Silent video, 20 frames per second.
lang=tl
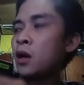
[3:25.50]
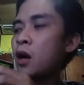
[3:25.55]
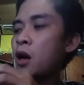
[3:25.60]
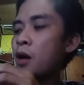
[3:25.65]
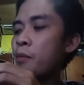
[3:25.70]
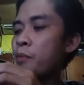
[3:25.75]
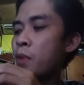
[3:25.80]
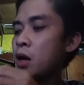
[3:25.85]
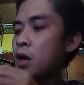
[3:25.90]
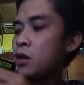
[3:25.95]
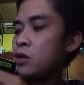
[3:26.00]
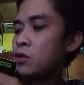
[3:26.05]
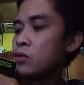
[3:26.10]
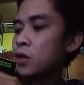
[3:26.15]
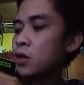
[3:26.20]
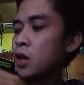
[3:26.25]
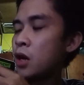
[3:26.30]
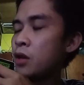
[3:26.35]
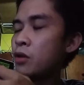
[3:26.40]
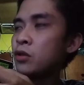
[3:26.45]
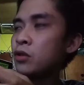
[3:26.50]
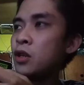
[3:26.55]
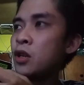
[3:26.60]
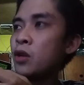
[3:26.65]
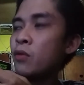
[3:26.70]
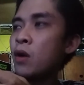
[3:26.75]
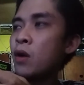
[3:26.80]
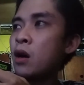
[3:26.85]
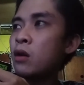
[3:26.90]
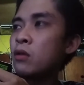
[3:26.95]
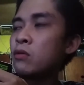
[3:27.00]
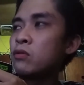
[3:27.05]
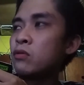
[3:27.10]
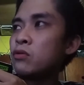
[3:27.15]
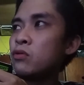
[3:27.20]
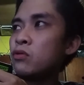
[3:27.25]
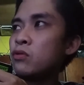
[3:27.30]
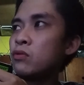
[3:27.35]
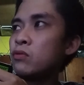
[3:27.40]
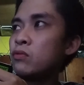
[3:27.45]
Uh, bali yung ganon, ginawa kong
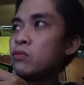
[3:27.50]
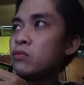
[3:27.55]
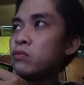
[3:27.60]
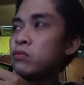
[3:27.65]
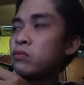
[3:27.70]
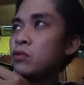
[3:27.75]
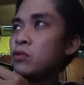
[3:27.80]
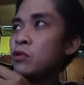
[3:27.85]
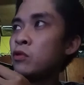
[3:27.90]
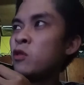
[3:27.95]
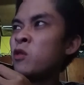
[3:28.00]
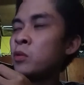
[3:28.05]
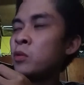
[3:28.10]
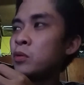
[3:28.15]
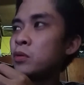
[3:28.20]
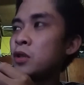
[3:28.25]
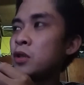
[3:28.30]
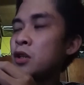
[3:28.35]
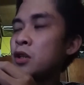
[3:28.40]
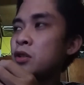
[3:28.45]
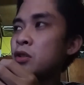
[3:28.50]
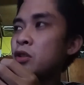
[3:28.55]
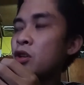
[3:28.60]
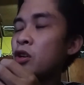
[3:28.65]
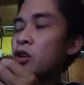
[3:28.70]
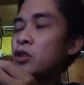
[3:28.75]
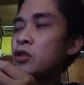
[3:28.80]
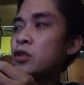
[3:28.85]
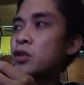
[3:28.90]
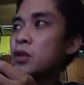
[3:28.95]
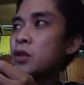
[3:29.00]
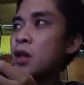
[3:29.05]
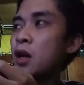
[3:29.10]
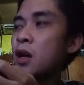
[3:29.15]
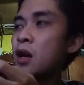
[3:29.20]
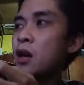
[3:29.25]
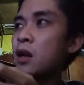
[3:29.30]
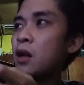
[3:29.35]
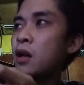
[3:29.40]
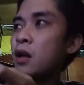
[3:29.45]
yung, yung 60Hz na
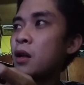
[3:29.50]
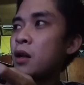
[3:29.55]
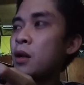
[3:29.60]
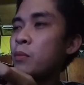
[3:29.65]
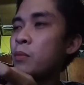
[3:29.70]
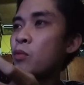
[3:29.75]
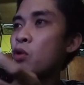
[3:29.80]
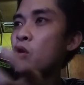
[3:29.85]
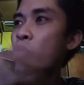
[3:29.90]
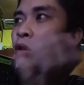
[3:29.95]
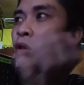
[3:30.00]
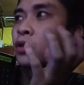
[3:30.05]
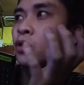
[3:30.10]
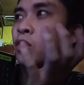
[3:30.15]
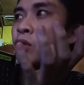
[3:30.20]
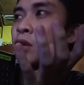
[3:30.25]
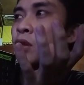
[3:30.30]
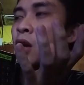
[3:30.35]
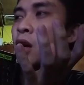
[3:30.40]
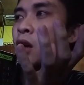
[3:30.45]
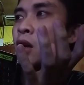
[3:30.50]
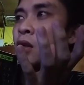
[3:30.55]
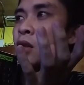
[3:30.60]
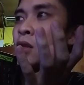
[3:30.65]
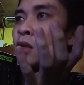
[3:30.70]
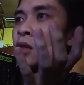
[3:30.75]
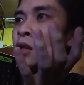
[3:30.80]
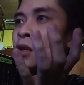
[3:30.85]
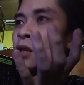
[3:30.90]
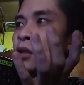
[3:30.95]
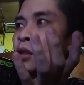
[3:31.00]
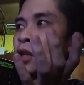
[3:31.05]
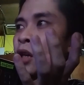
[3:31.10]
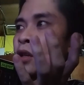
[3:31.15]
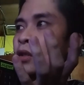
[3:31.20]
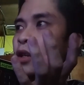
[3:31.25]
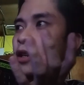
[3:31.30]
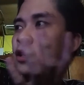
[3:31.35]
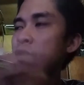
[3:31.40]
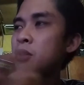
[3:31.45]
monitor niya
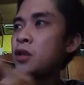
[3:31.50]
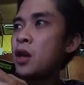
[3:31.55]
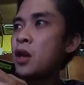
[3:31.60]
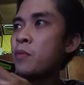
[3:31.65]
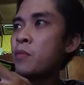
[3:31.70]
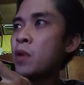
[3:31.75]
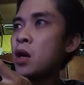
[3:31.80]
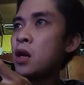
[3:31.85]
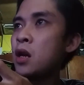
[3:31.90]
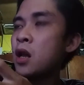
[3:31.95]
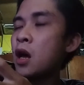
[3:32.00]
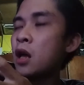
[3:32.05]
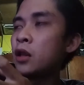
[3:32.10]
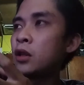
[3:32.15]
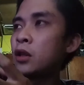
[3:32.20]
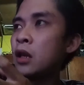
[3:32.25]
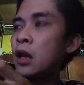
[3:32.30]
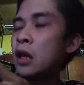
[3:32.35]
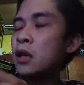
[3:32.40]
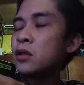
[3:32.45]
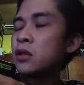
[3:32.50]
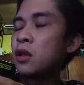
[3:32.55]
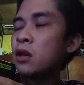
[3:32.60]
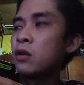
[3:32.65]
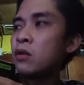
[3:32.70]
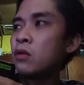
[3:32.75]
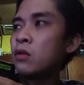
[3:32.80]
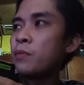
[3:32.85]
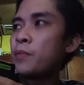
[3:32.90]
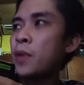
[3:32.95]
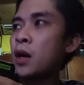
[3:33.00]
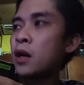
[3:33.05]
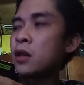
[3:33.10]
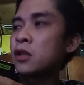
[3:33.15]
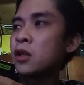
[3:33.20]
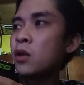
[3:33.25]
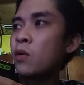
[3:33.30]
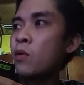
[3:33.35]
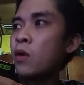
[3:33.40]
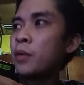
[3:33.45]
tapos HDMI lang, tinesting ko para
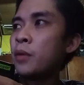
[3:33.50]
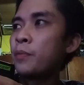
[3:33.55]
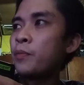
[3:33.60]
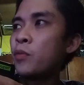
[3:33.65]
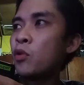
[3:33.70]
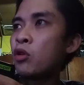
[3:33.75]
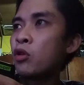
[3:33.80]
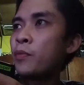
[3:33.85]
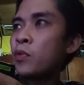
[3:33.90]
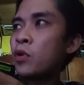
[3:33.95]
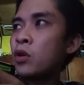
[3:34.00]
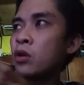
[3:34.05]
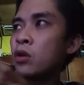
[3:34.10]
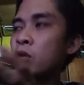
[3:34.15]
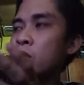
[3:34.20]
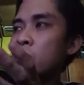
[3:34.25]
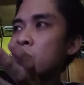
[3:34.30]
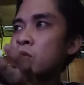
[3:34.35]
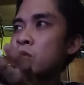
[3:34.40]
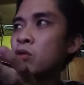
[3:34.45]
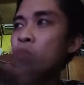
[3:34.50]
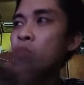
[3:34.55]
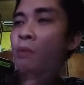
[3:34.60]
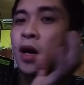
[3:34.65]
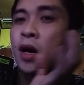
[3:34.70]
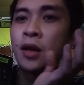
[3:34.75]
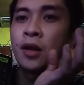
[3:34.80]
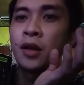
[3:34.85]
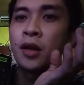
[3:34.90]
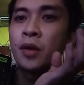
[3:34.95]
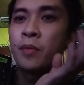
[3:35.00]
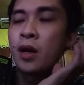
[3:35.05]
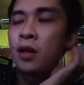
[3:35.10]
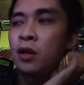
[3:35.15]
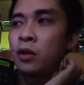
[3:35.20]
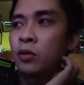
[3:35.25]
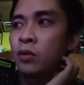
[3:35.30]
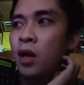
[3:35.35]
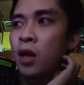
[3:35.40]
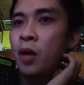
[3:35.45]
sa 144Hz. Gumana
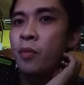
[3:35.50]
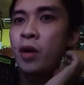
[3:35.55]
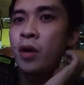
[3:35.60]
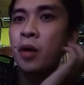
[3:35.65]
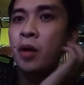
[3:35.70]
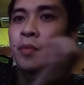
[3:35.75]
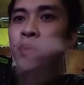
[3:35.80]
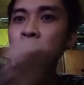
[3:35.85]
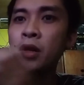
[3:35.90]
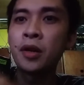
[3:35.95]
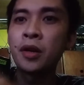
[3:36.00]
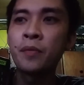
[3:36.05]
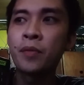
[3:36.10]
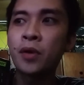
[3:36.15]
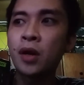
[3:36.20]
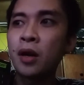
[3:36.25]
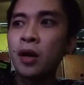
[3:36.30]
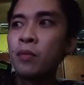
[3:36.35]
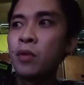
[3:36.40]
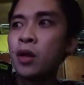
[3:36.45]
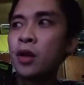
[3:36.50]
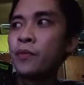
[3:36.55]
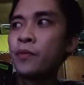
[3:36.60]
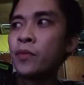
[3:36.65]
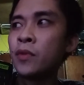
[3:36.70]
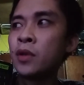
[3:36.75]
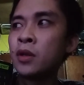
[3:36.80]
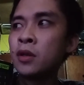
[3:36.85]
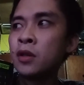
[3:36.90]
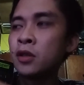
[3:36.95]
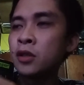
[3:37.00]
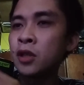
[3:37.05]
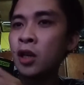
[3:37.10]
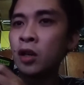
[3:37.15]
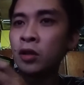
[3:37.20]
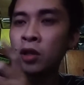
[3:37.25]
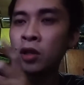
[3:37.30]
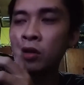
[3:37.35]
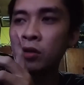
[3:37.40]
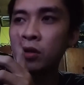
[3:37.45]
naman at wala naman kami naging problem.
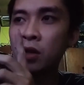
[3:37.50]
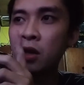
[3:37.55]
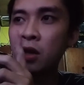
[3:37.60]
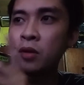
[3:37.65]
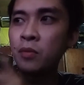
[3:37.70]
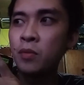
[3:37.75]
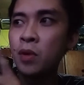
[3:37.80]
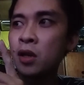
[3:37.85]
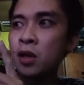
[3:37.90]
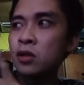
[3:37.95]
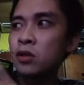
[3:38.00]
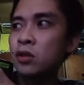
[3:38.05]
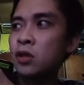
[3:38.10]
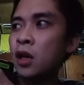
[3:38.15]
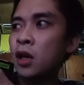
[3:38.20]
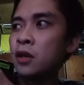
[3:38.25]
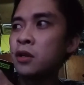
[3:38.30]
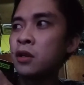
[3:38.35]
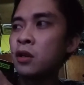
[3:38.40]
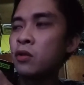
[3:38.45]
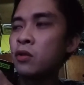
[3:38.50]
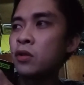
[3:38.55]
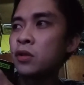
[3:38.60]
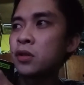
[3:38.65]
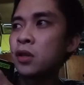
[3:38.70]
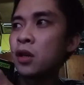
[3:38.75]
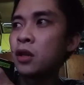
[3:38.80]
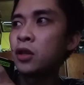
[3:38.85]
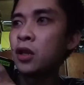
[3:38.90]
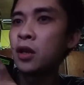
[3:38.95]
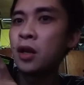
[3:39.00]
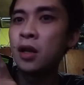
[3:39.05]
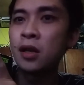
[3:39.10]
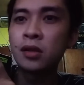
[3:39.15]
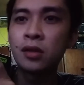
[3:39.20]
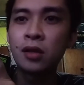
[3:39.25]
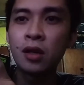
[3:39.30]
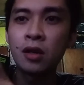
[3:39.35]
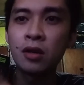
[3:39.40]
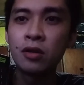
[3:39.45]
Shoutout kay Ibes, sa kanya ko kasi
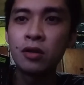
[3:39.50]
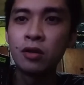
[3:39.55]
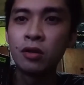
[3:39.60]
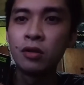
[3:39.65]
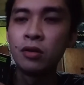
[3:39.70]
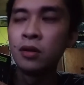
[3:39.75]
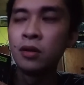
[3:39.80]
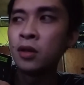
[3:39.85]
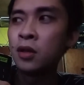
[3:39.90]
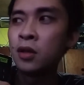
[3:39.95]
tinesting yon